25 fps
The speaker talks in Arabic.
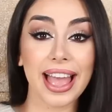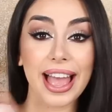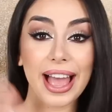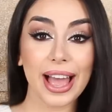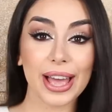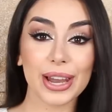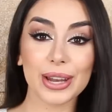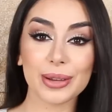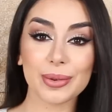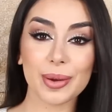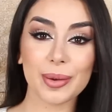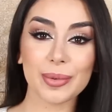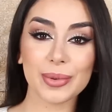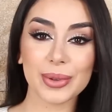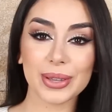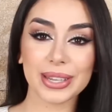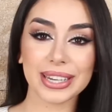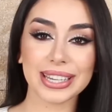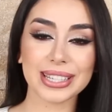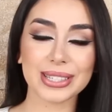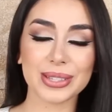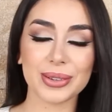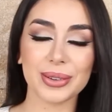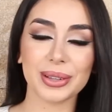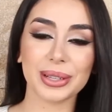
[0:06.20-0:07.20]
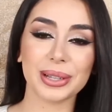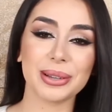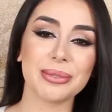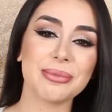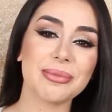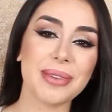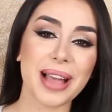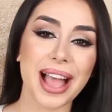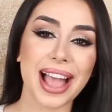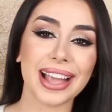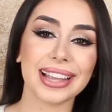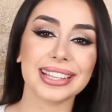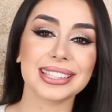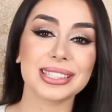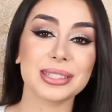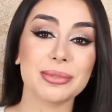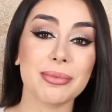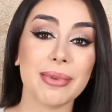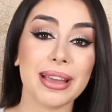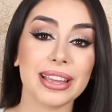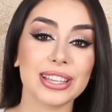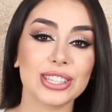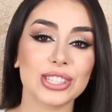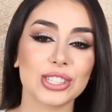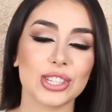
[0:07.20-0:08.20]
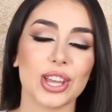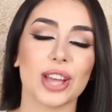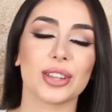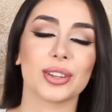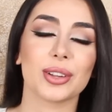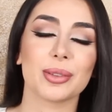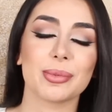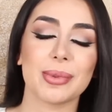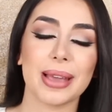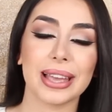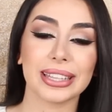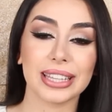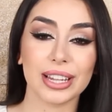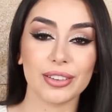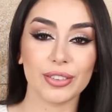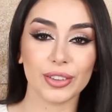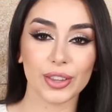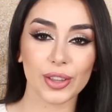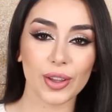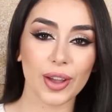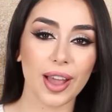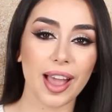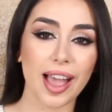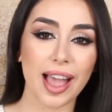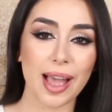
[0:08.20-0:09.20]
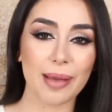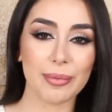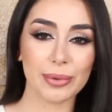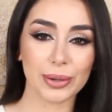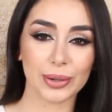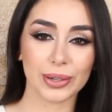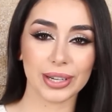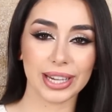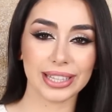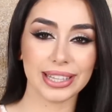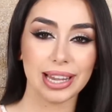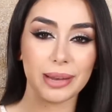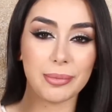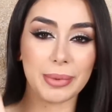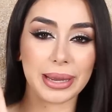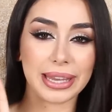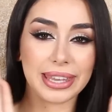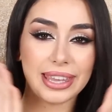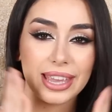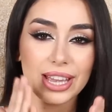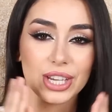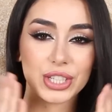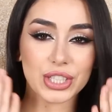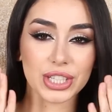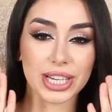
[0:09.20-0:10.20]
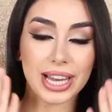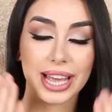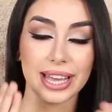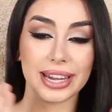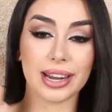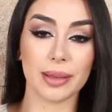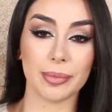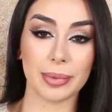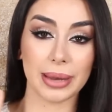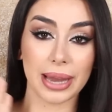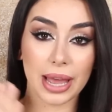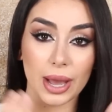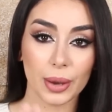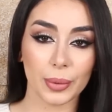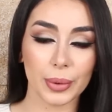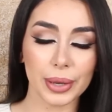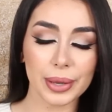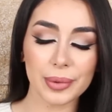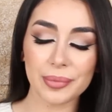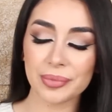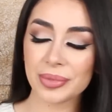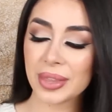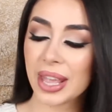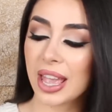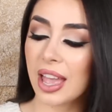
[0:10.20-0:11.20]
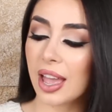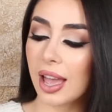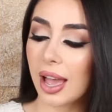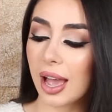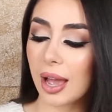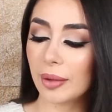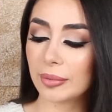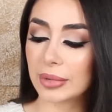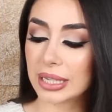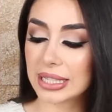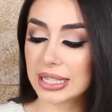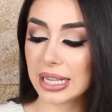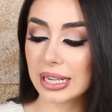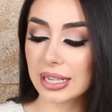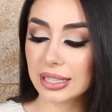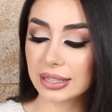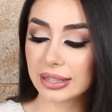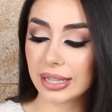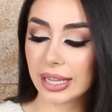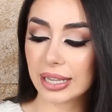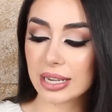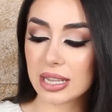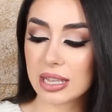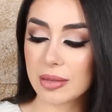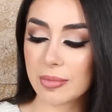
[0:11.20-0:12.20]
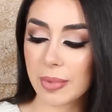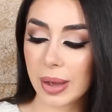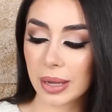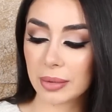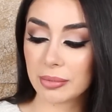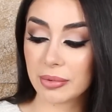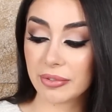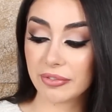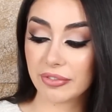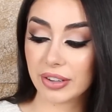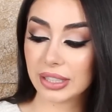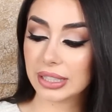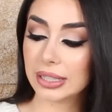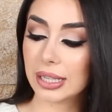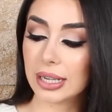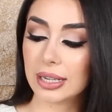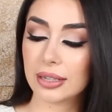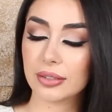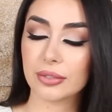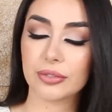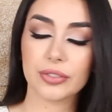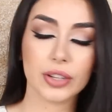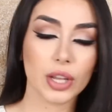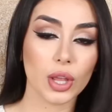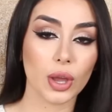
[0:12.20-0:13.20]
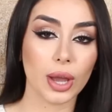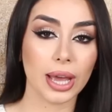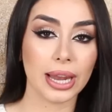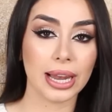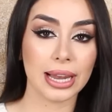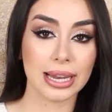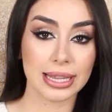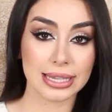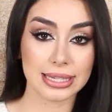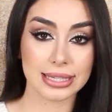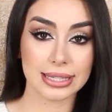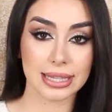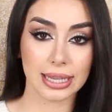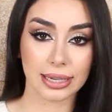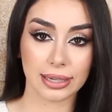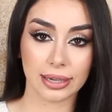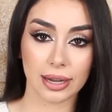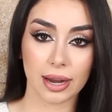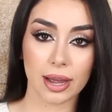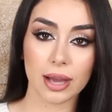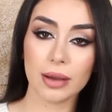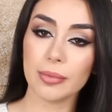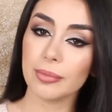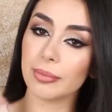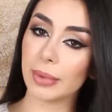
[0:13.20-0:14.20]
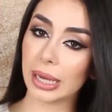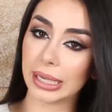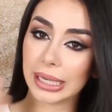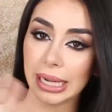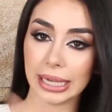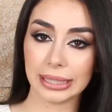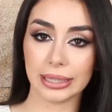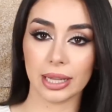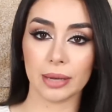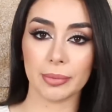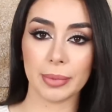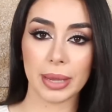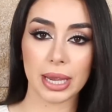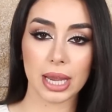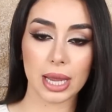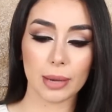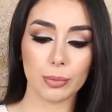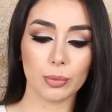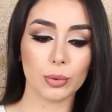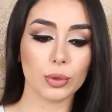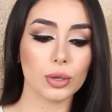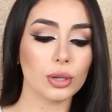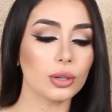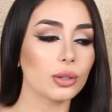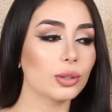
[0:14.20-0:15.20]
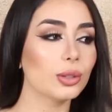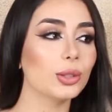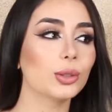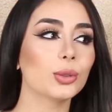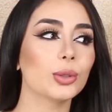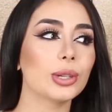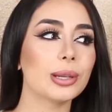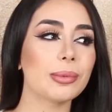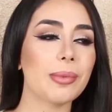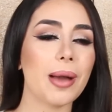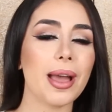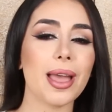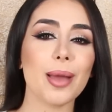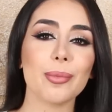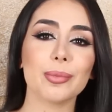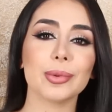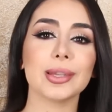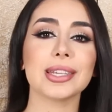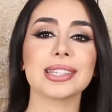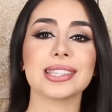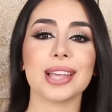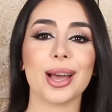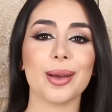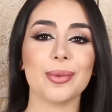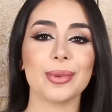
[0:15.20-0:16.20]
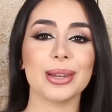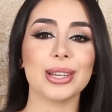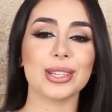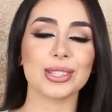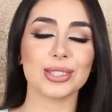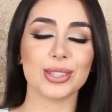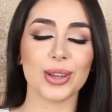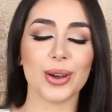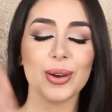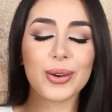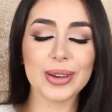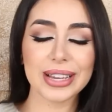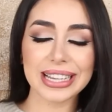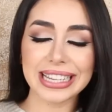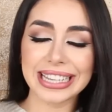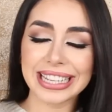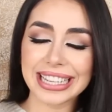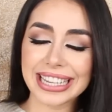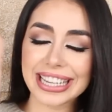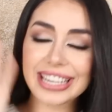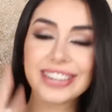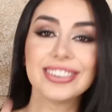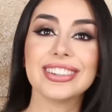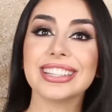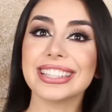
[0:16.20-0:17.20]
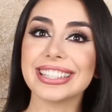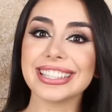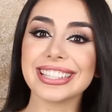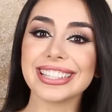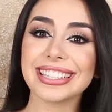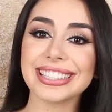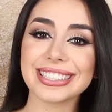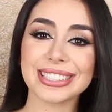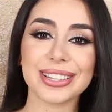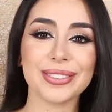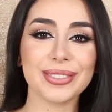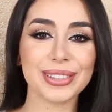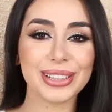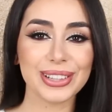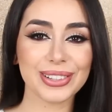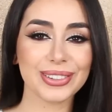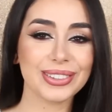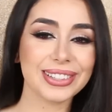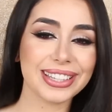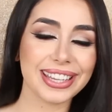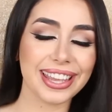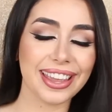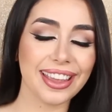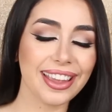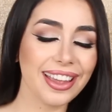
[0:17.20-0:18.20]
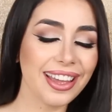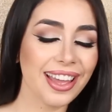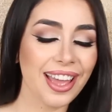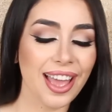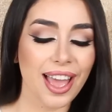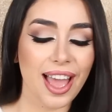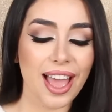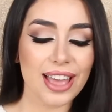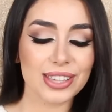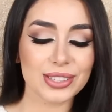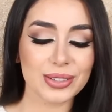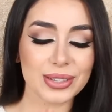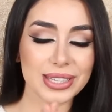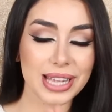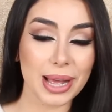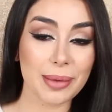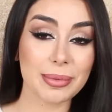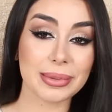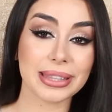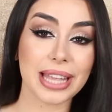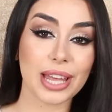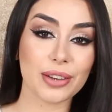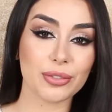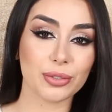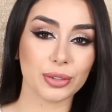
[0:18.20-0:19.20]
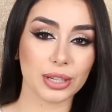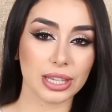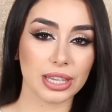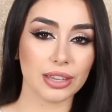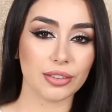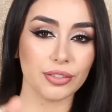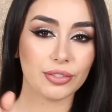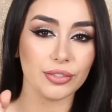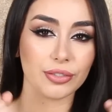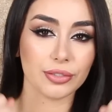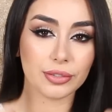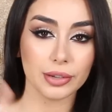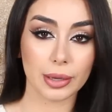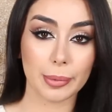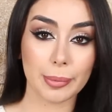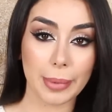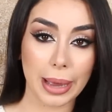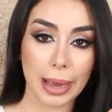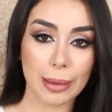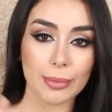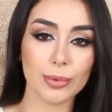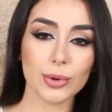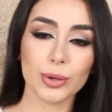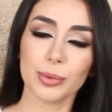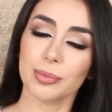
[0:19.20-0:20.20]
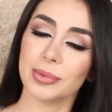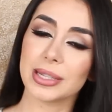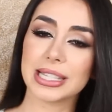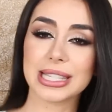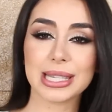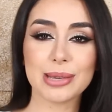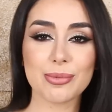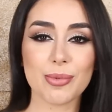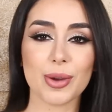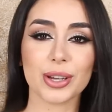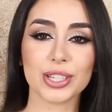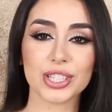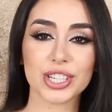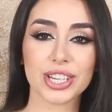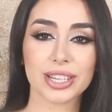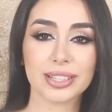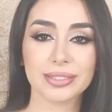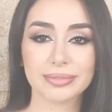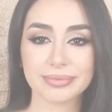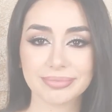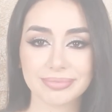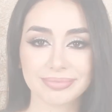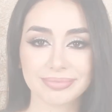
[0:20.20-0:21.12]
هلا بيوتيز ويلكم باك تو ماي تشانل بهذا الفيديو حاعمل لكم هذا المكياج العربي القوي عم نزلت تقريبا من فتره فيديو على الانستغرام عن هذا الميك اب وكلكم قلتوا لي ماي بليز اعملي سو هير ات از عملت لكم اياه سو اذا حابين تعرفوا كيف بعمله بليز كيب واتشينج